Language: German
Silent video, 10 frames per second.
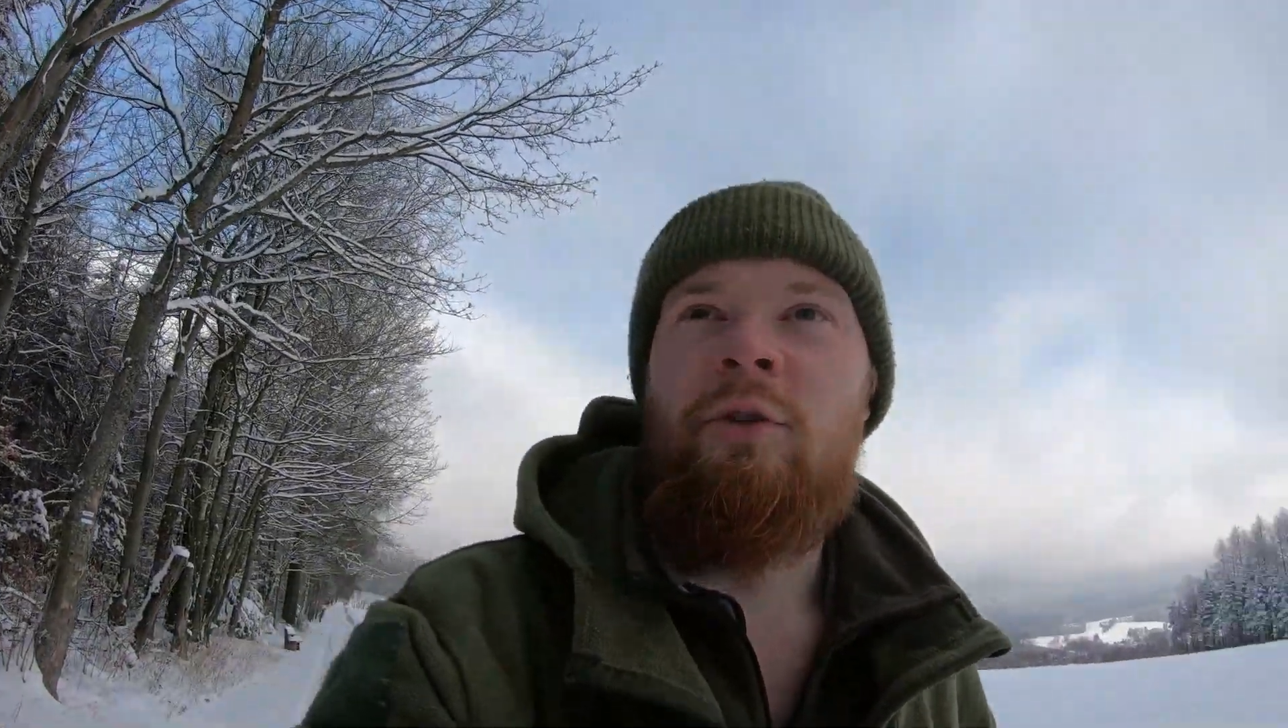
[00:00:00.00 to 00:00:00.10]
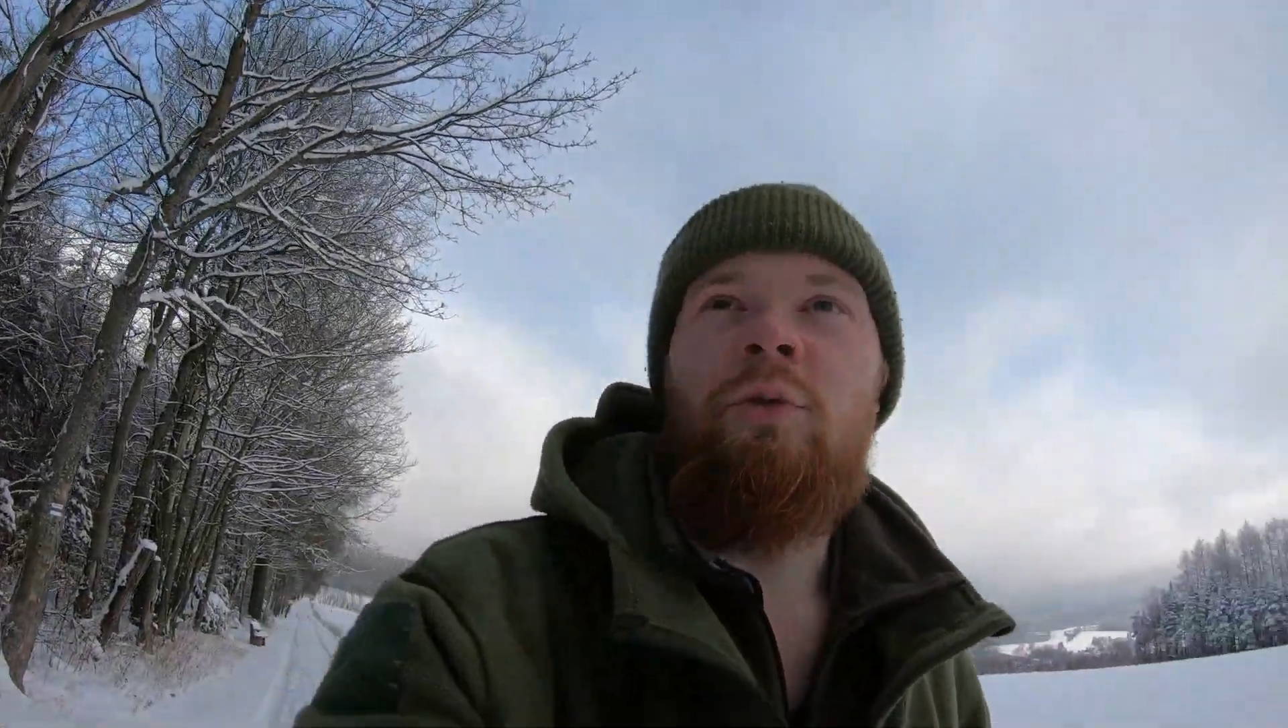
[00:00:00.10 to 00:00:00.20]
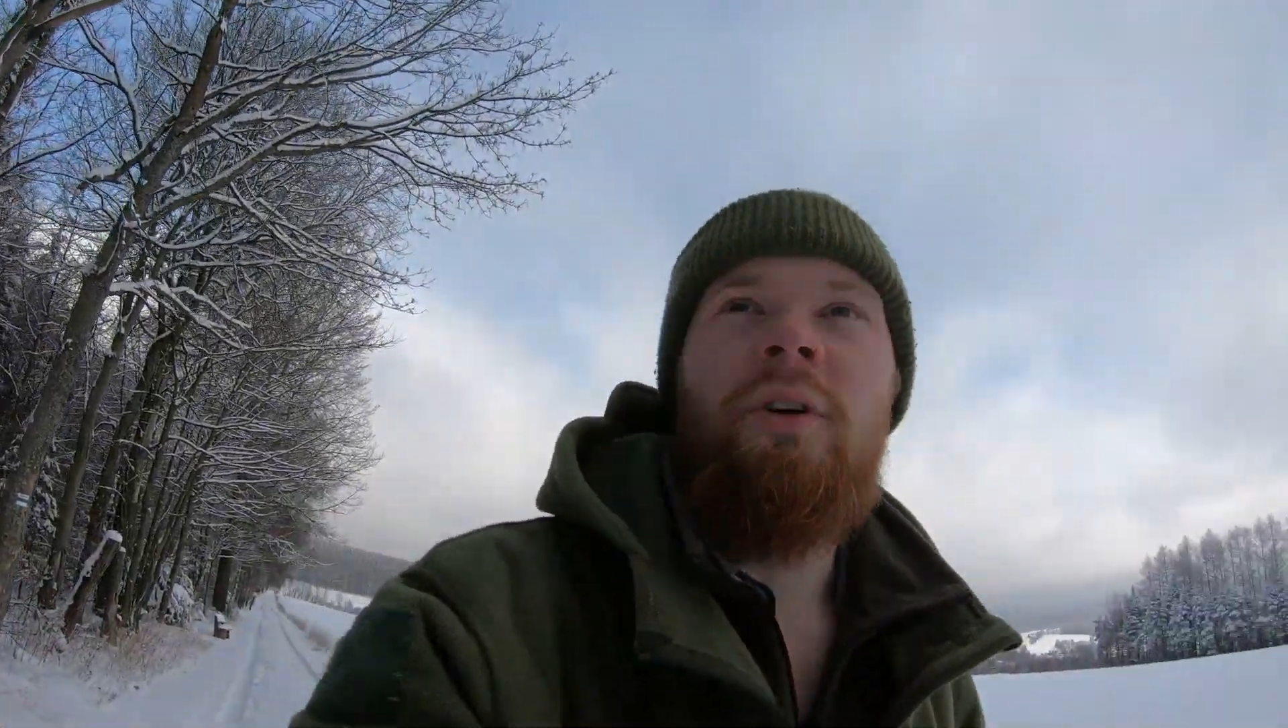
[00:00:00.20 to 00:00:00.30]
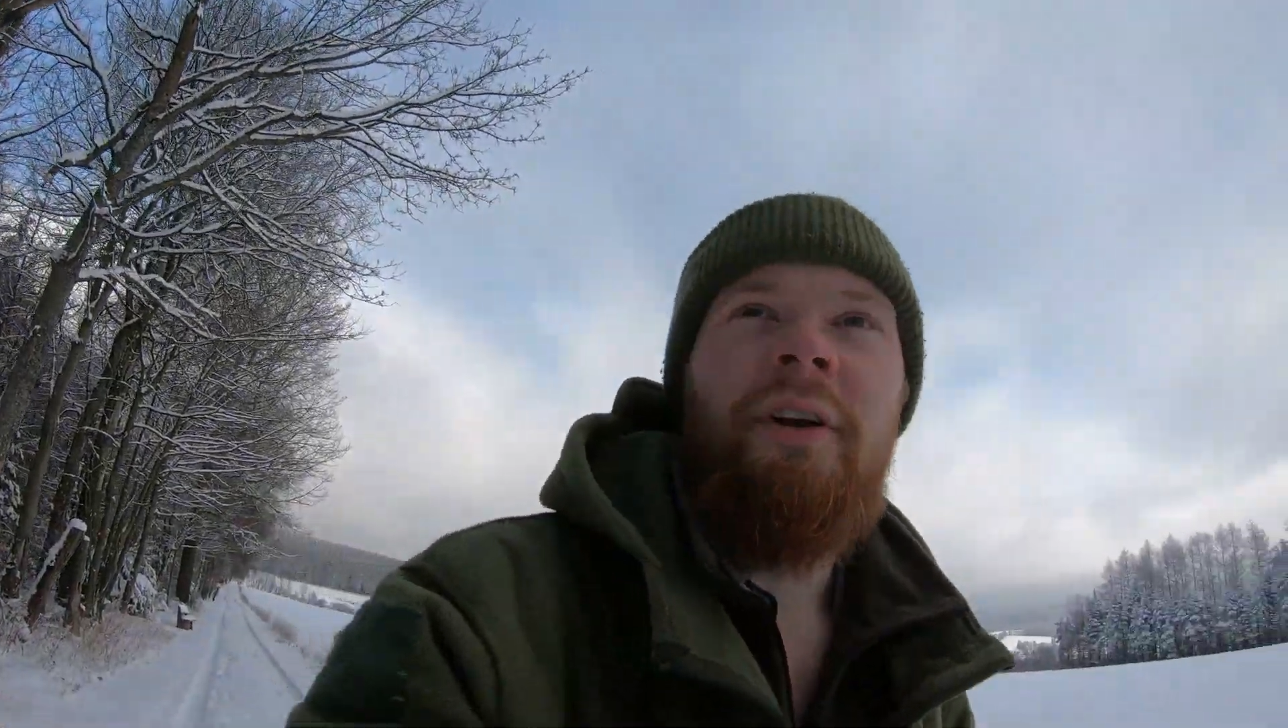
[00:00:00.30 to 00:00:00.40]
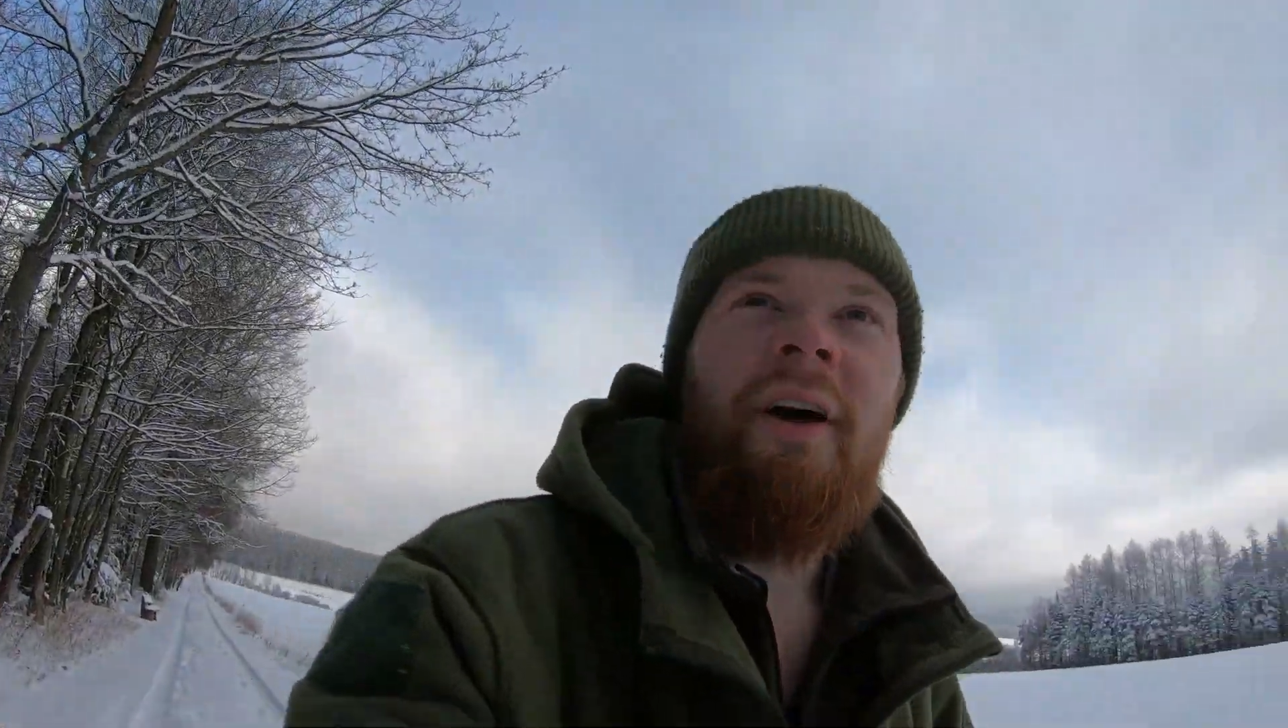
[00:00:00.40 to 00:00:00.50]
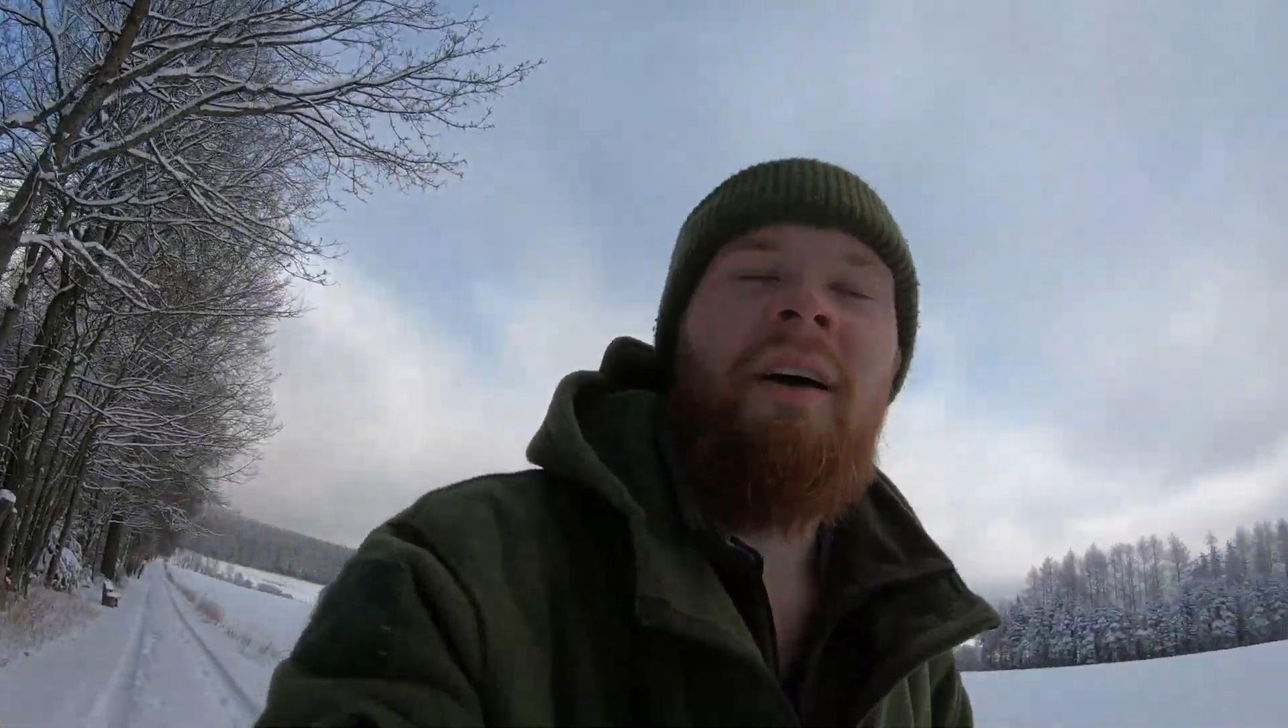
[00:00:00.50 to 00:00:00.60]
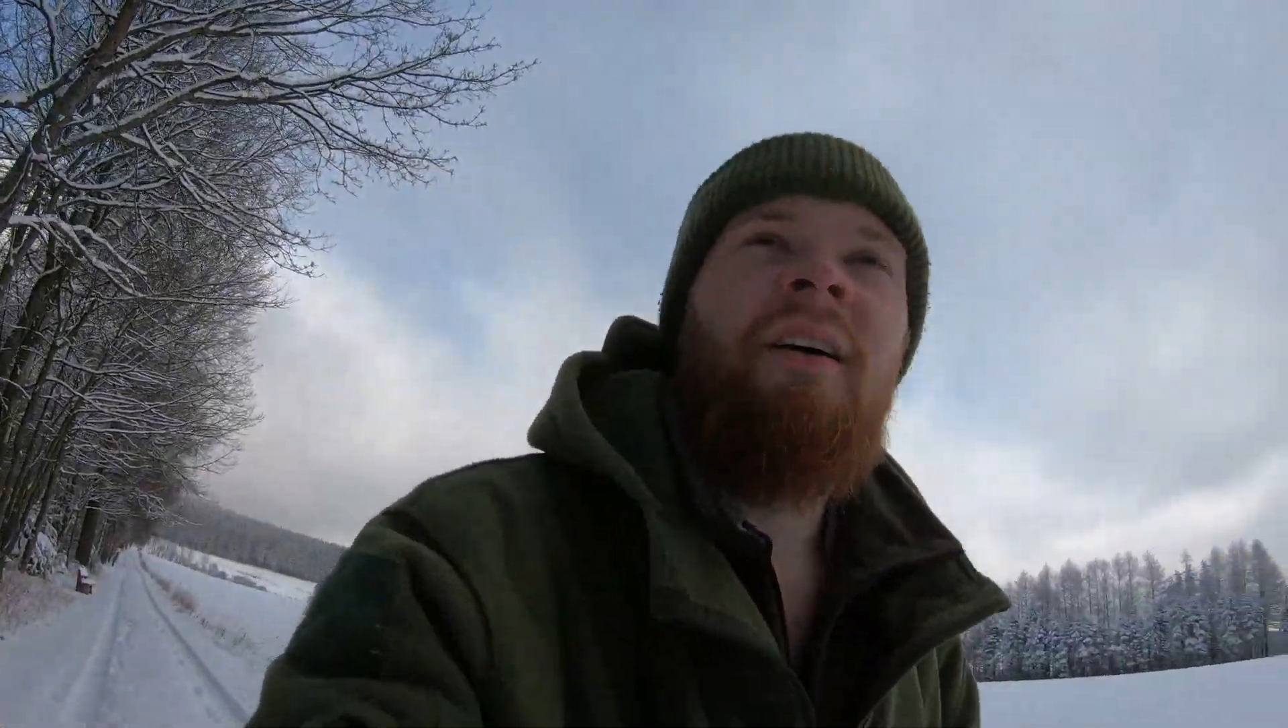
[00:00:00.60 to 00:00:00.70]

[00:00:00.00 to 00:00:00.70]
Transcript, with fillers: coolen